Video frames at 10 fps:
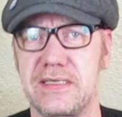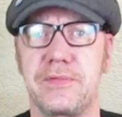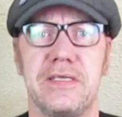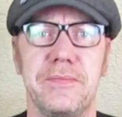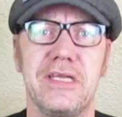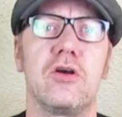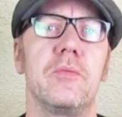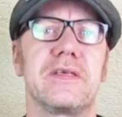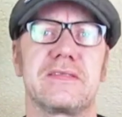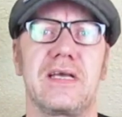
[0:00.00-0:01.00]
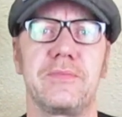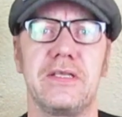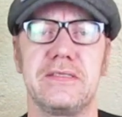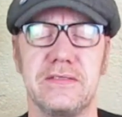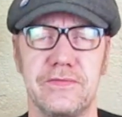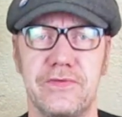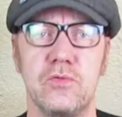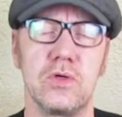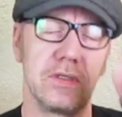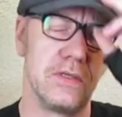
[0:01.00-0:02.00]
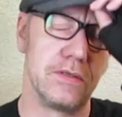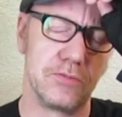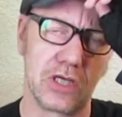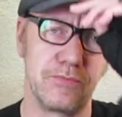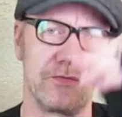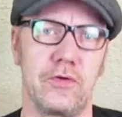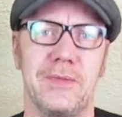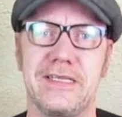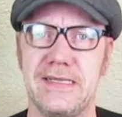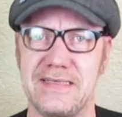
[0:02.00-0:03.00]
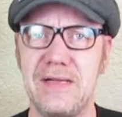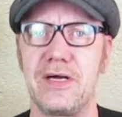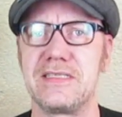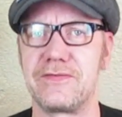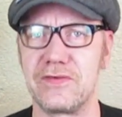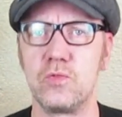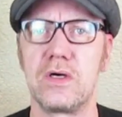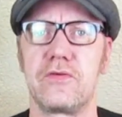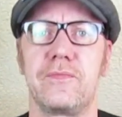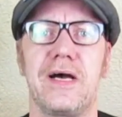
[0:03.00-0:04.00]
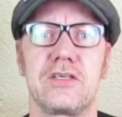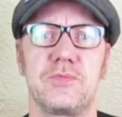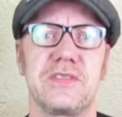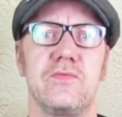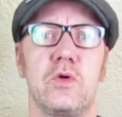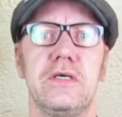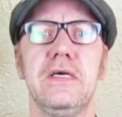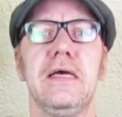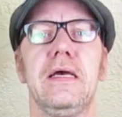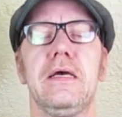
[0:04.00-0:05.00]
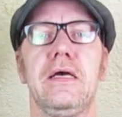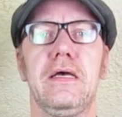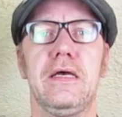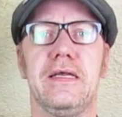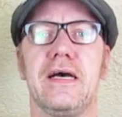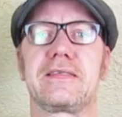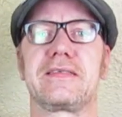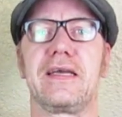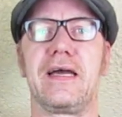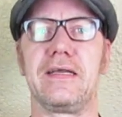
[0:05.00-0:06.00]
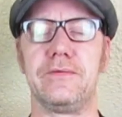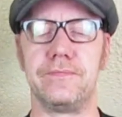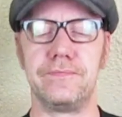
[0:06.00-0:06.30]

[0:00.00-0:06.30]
es gab ja die Minicomics, es gab dann diese Figuren äh, von Mattel selber, als die Figur auf den Markt geschmissen wurde in den 80er Jahren.